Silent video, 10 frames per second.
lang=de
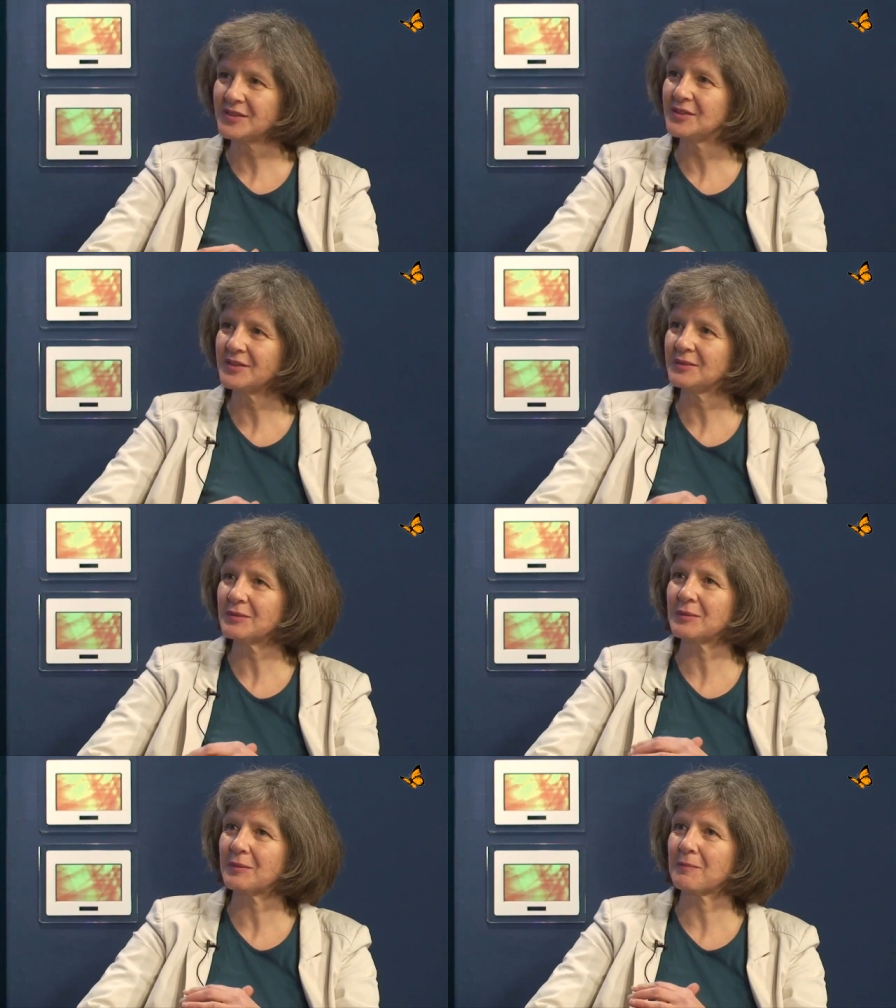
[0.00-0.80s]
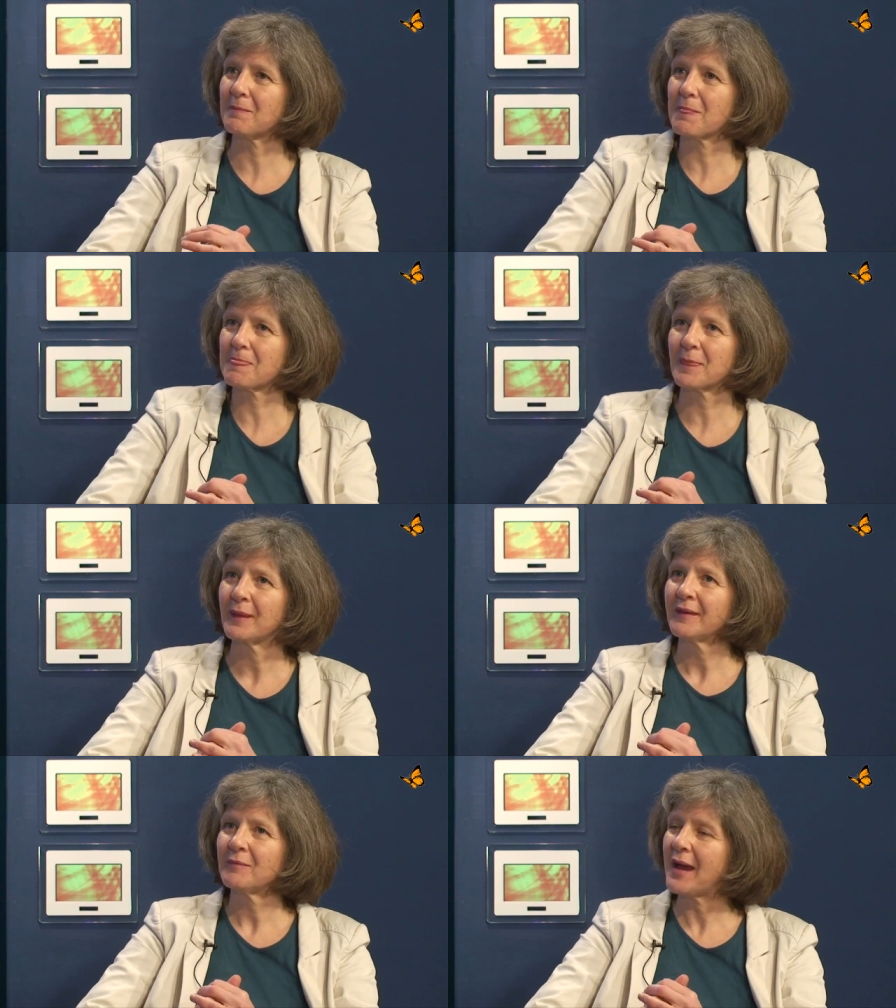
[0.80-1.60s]
die ähm,
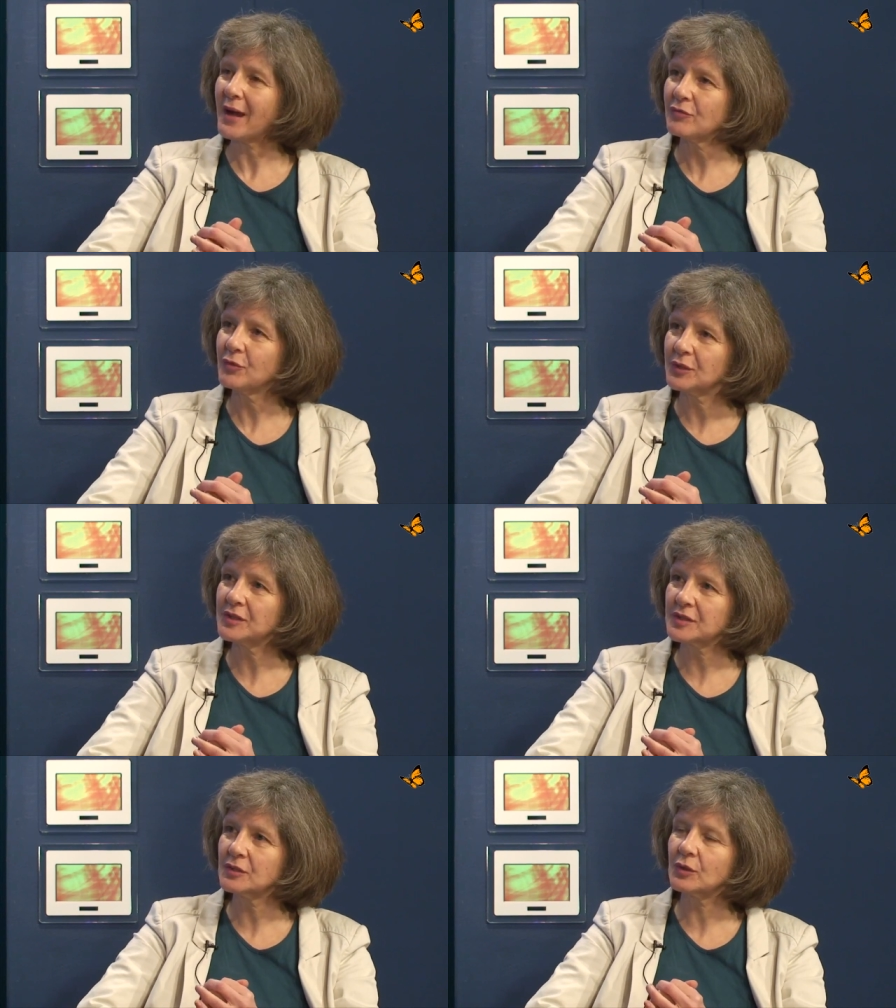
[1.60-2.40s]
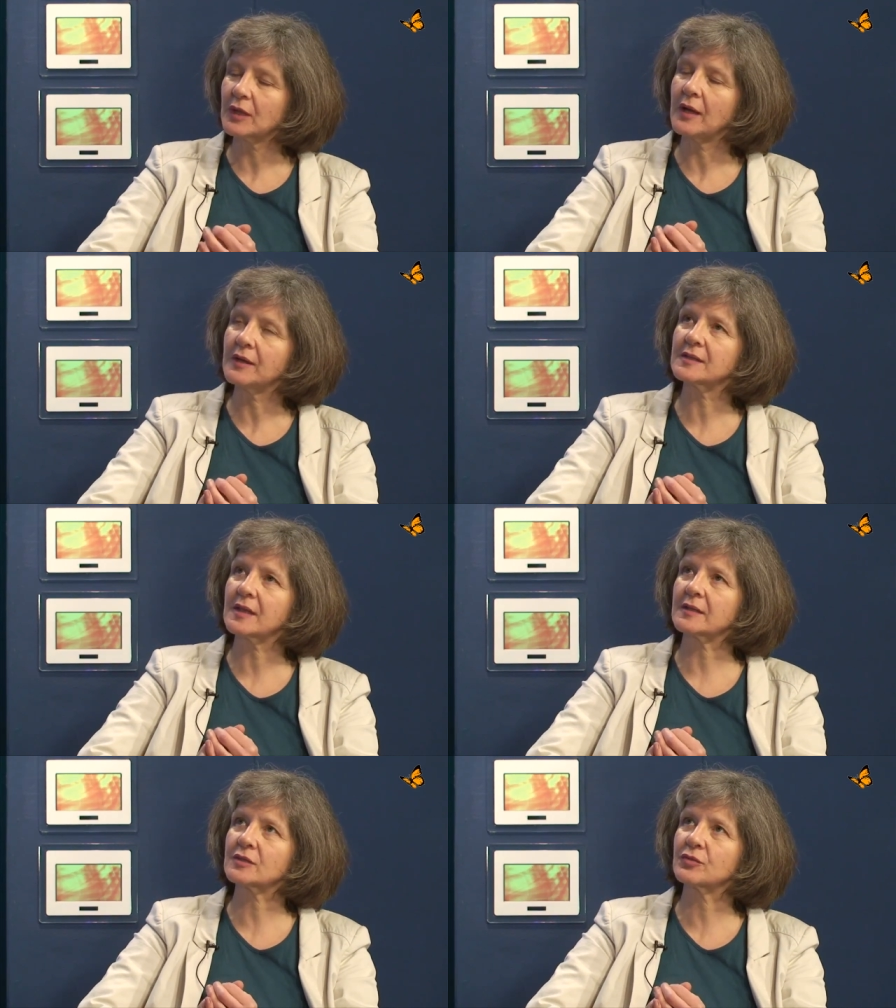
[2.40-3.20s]
merkwürdig sind und
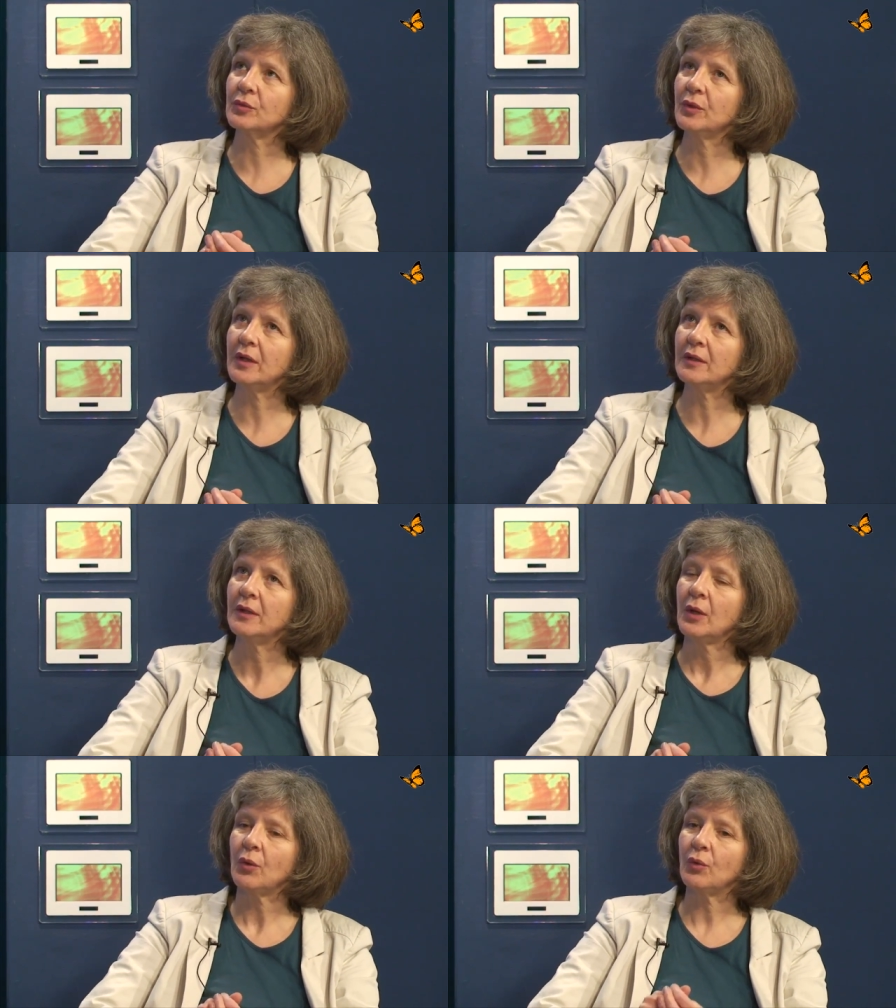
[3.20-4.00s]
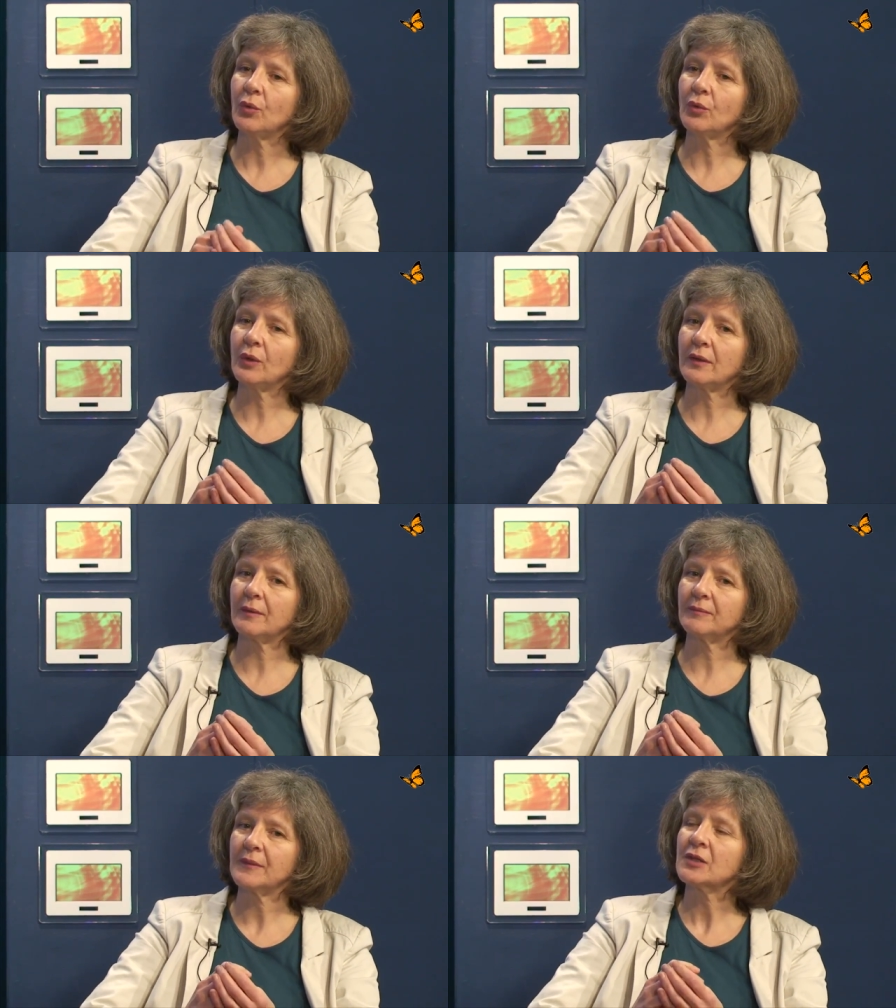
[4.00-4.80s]
anders als früher
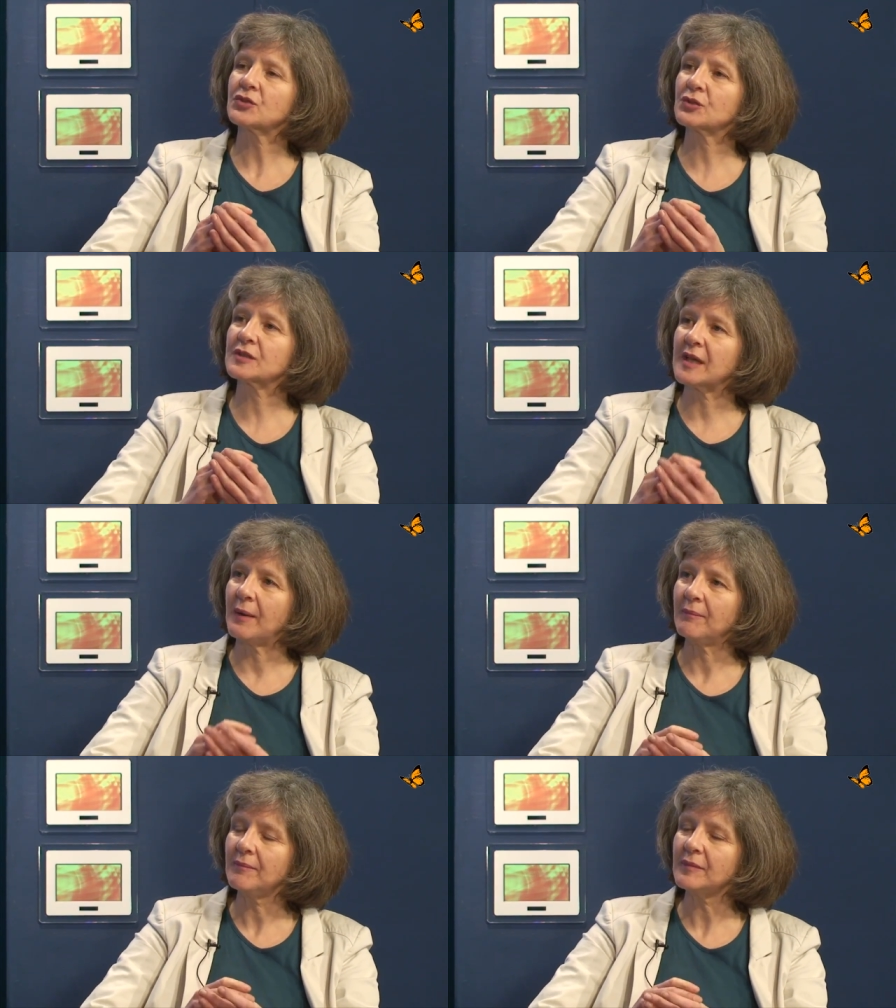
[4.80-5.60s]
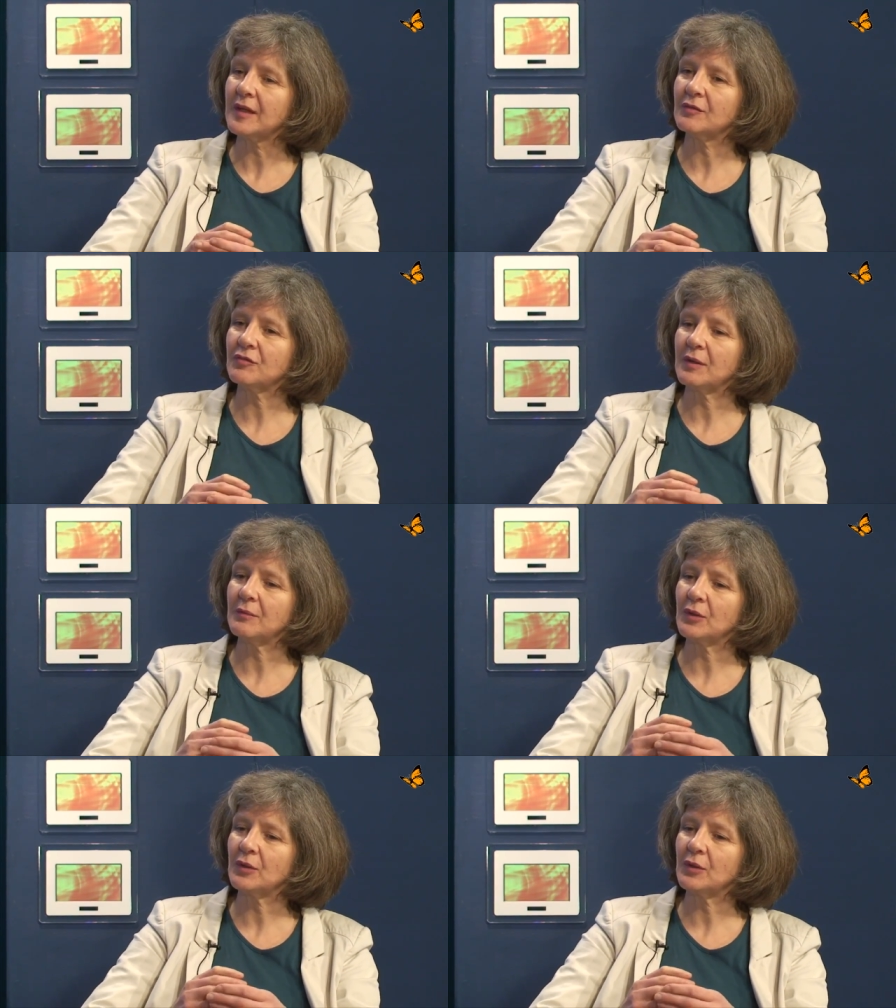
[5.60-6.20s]
ähm, zusammen, denn wenn